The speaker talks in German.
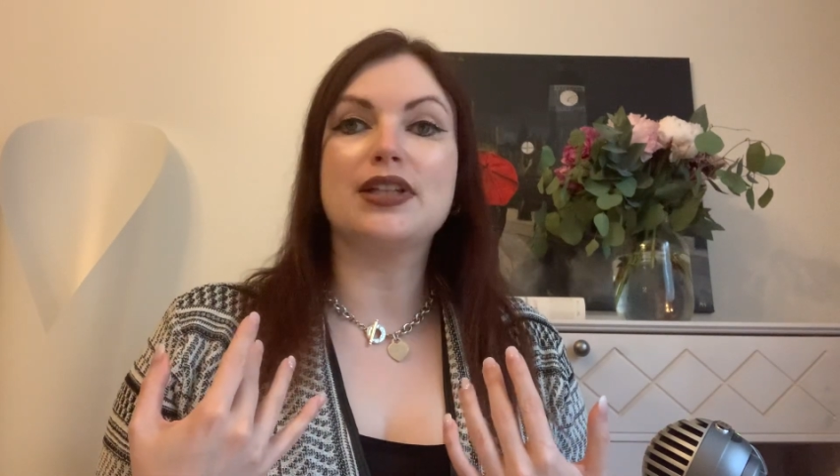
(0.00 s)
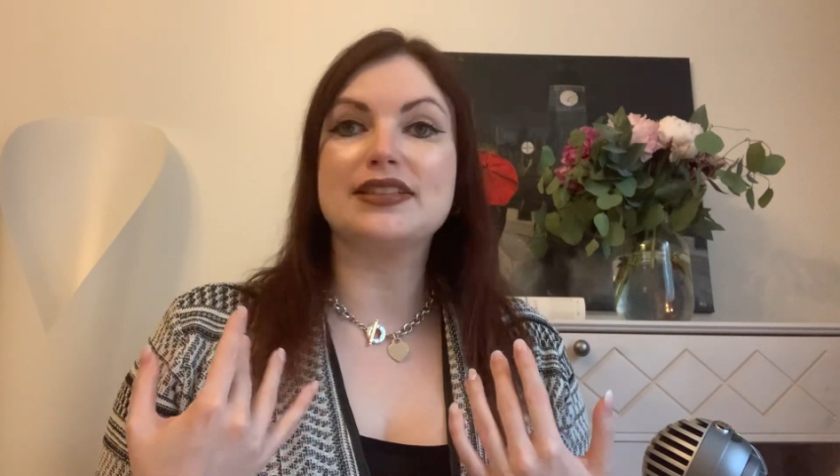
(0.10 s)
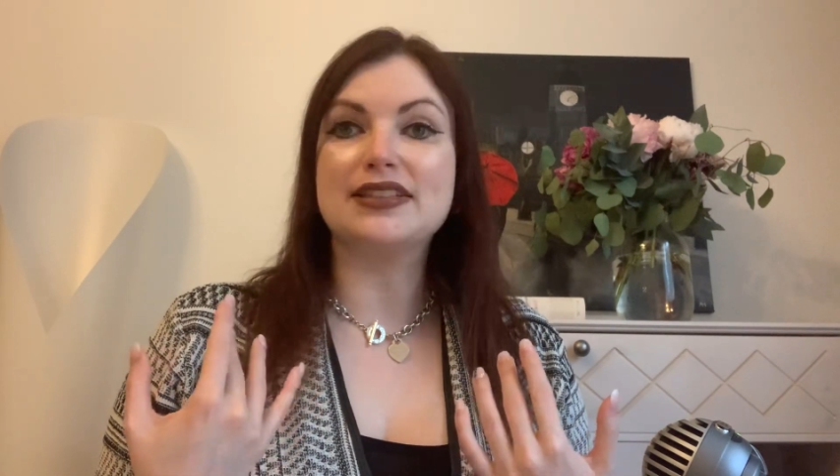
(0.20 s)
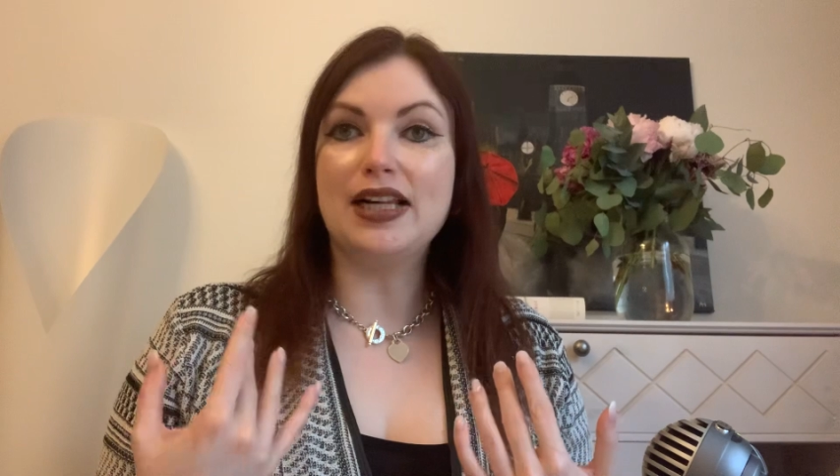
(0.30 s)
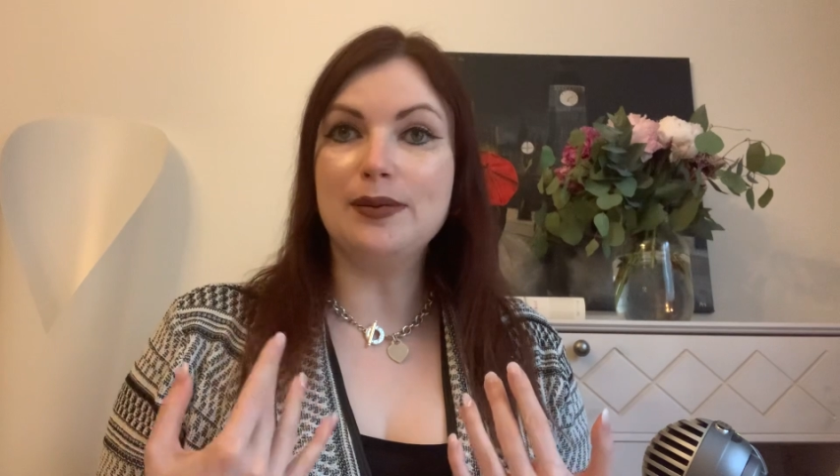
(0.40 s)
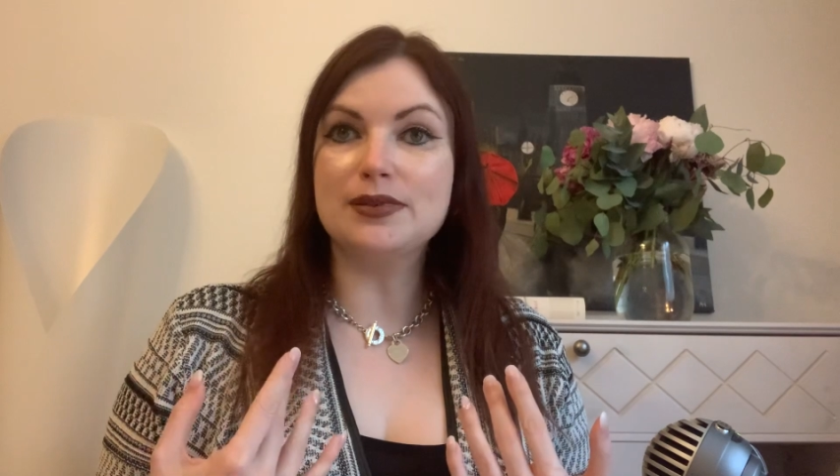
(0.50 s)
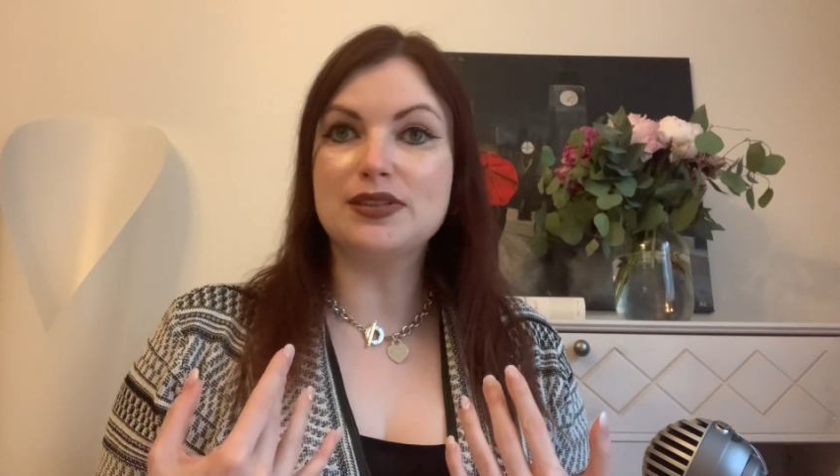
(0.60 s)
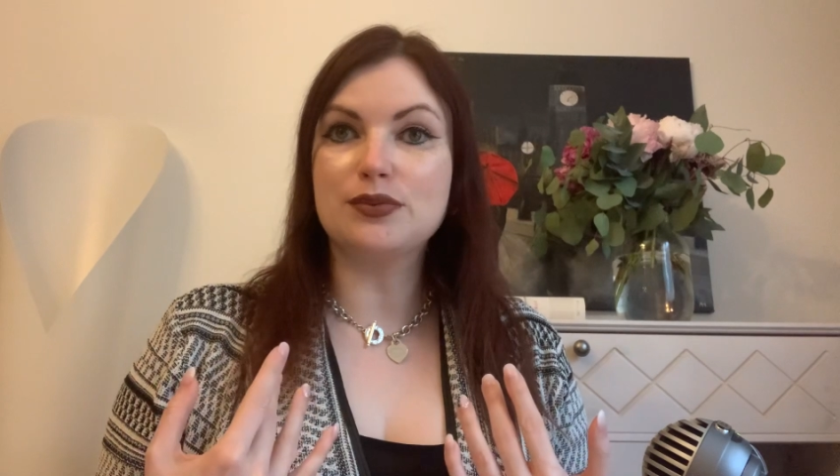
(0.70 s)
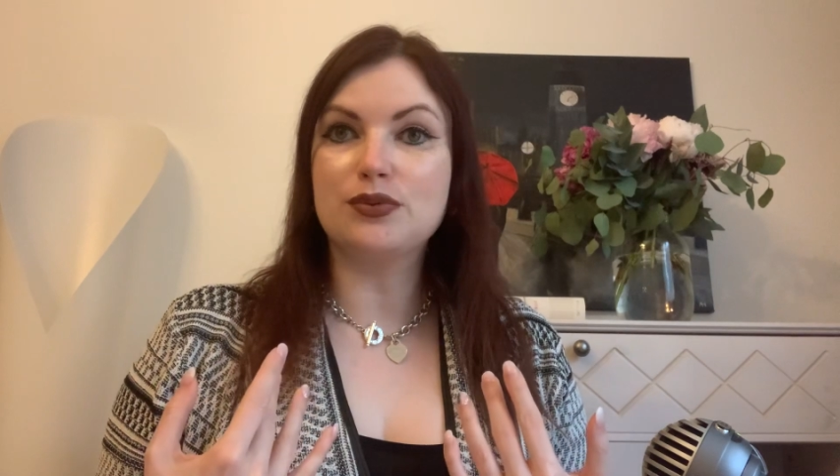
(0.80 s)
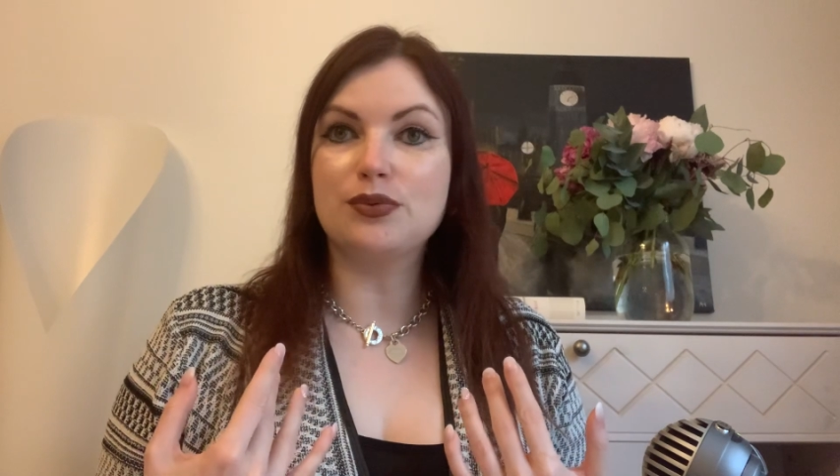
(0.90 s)
dasselbe
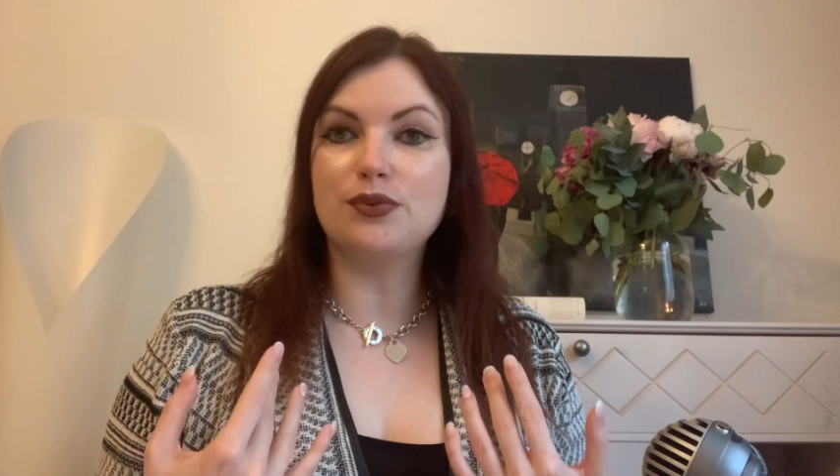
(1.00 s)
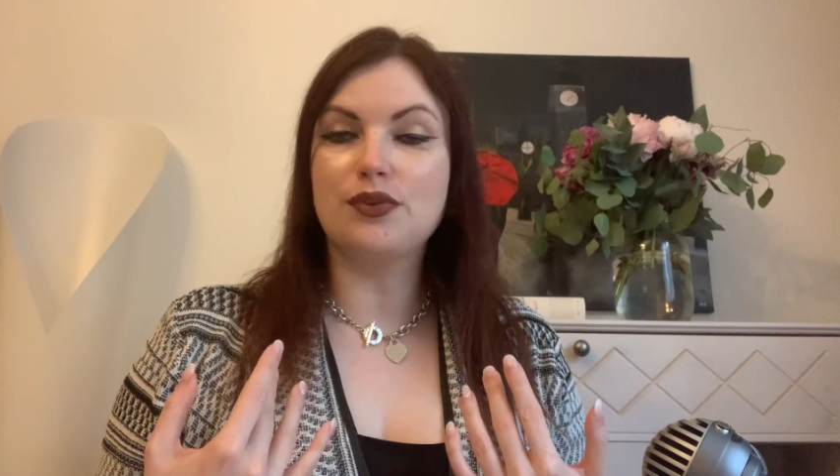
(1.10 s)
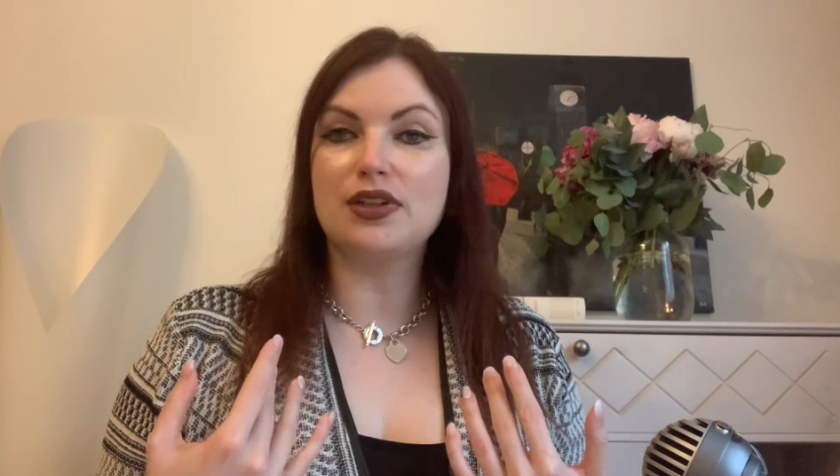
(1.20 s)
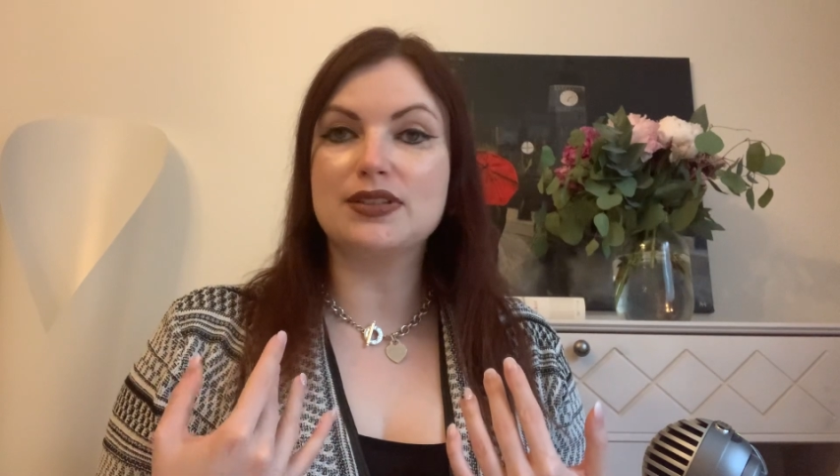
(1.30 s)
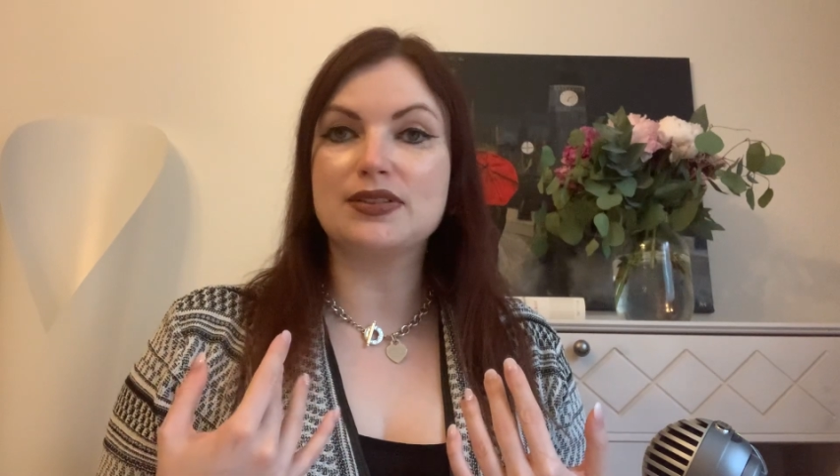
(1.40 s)
zu tun oder so,